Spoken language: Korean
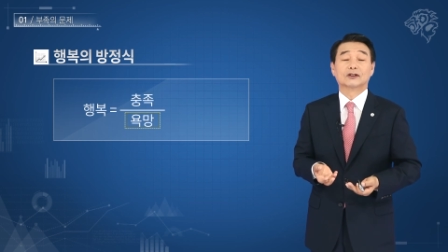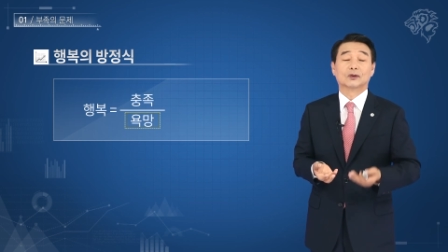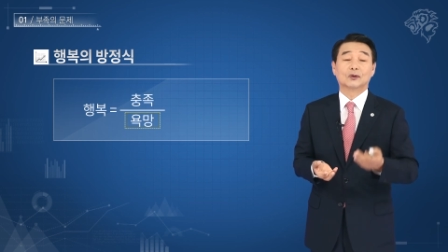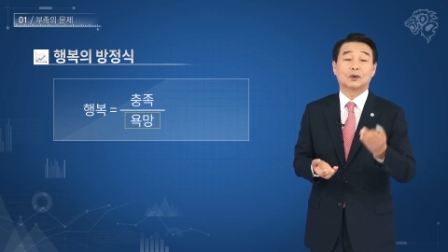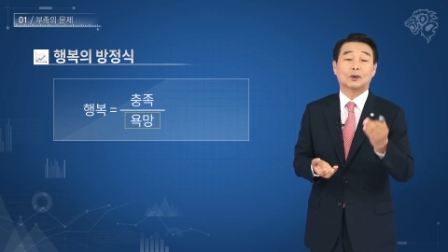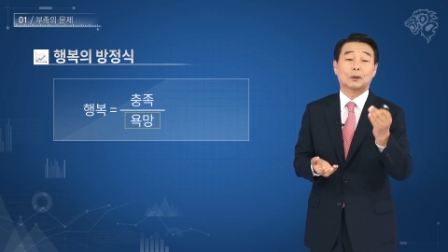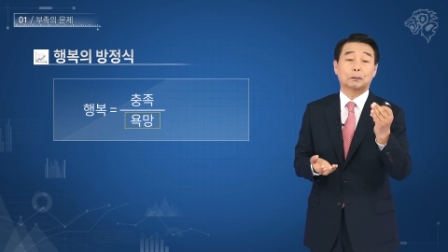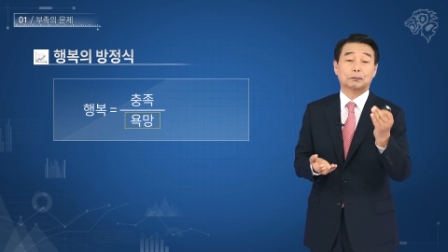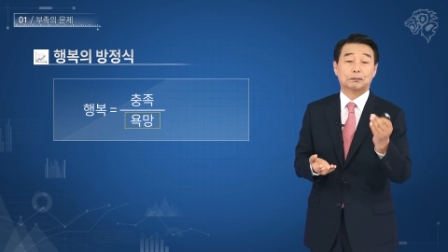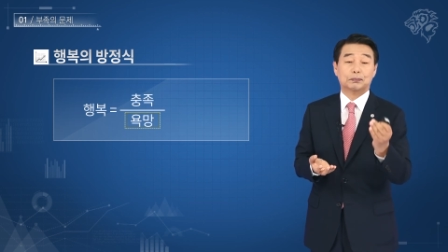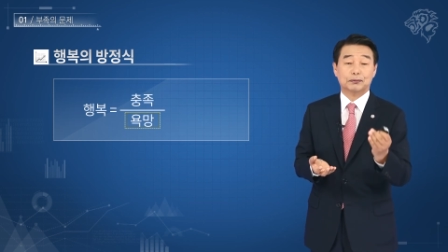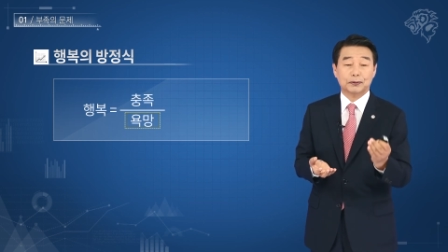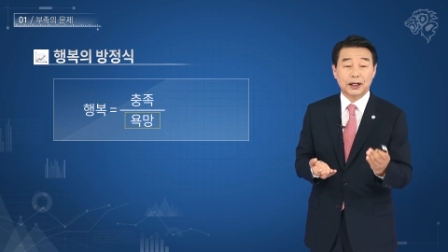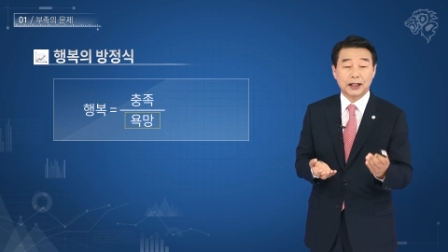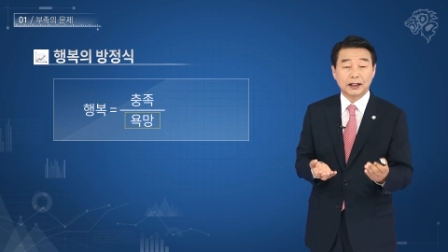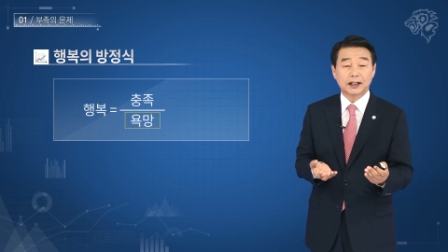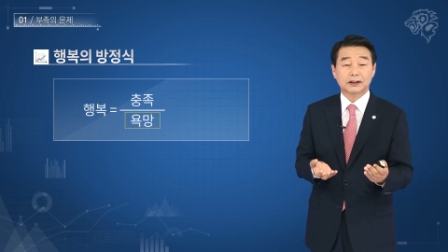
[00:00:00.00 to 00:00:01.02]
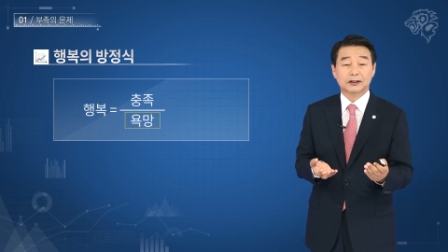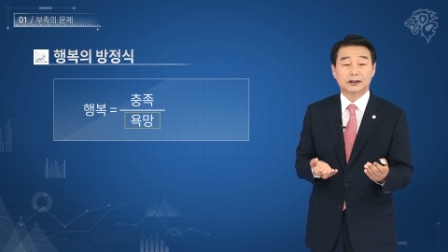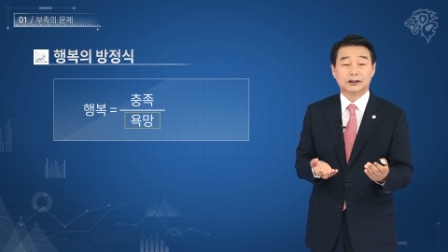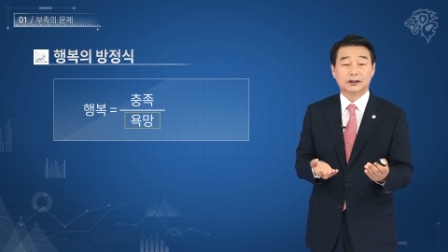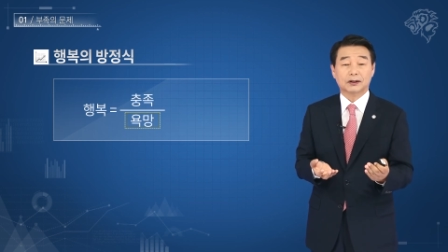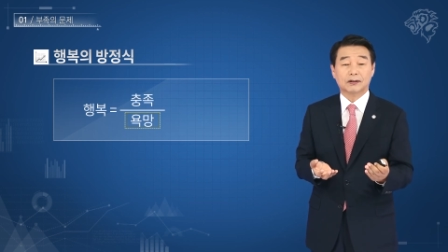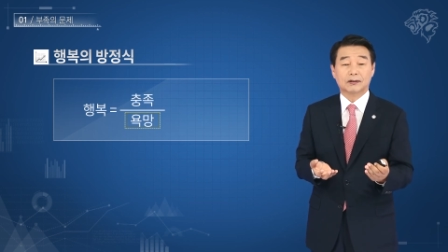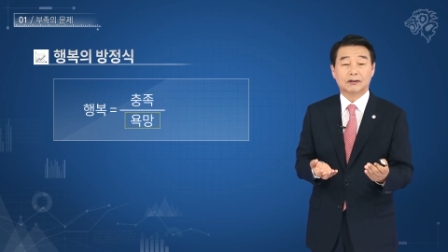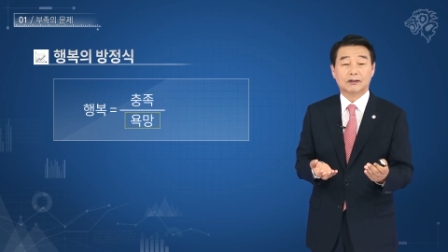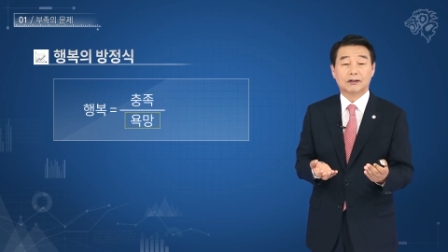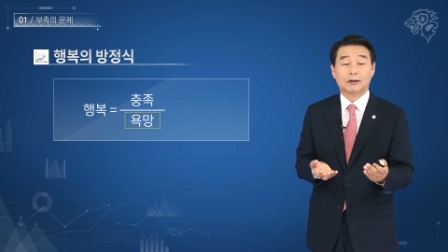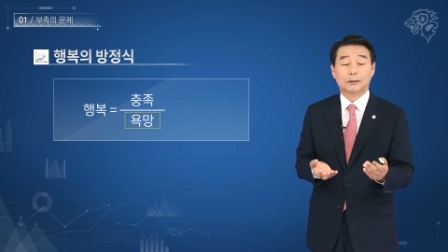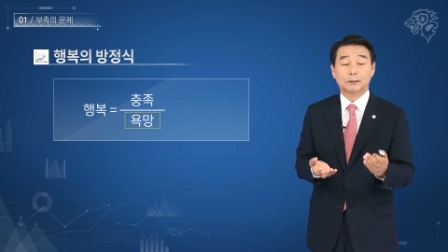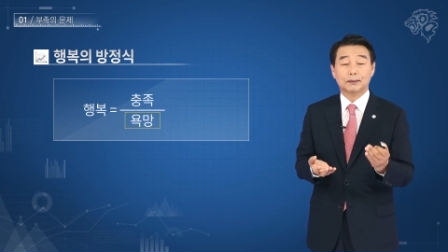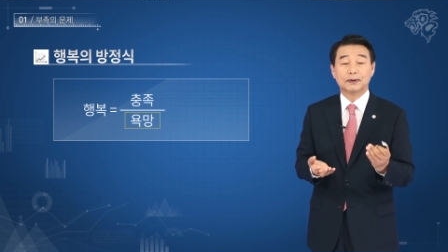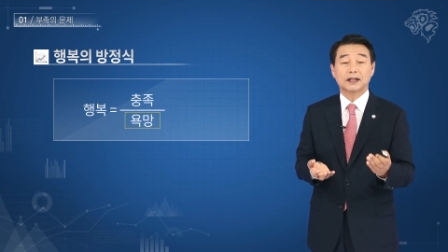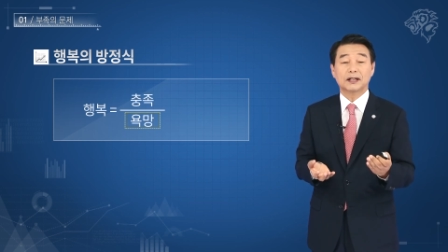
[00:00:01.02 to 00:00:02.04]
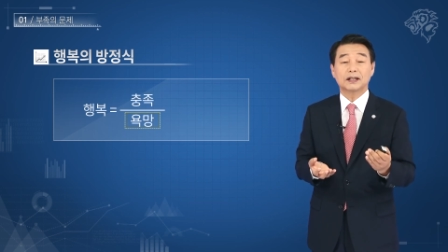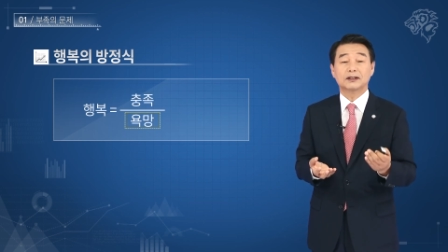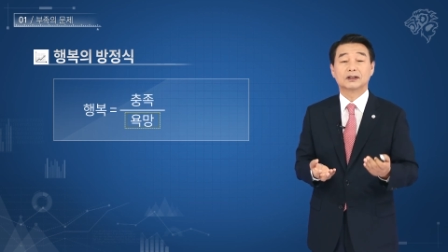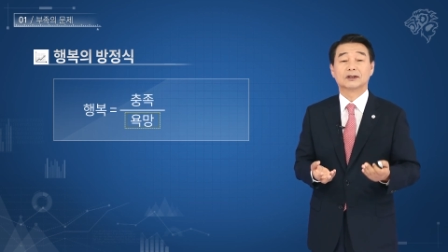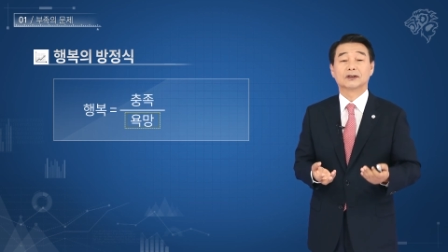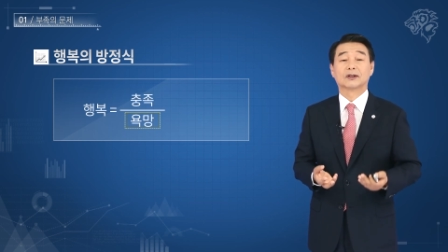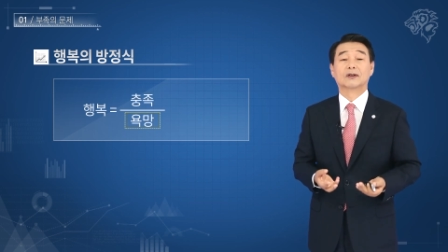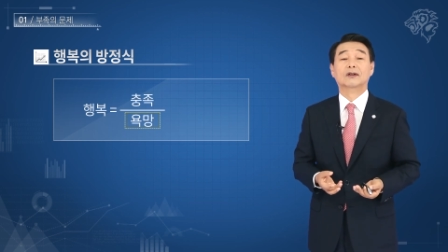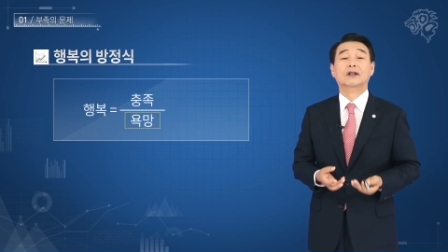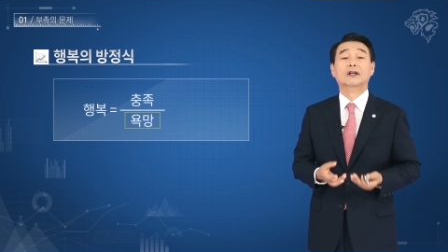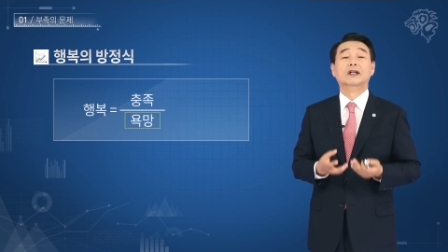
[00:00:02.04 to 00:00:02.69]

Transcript: 가져도 불행해지죠. 불행해지죠.